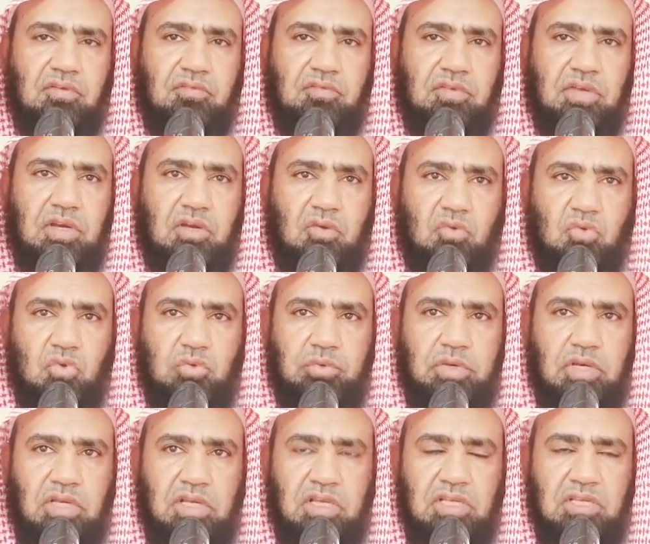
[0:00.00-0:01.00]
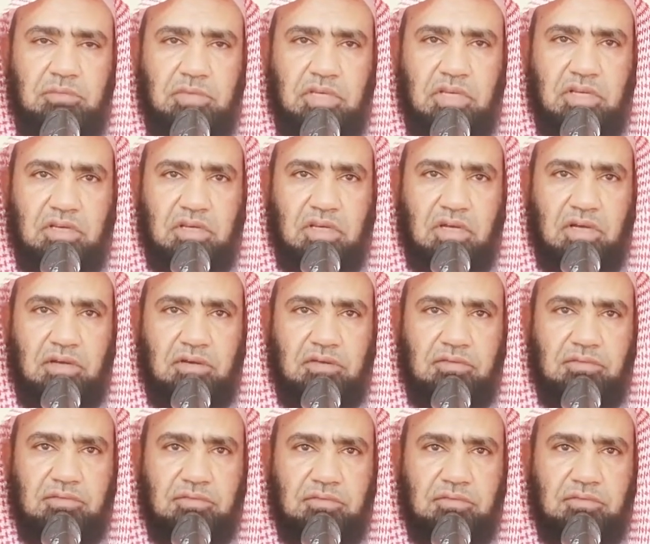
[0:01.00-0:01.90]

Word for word: فنعوذ بالله من النار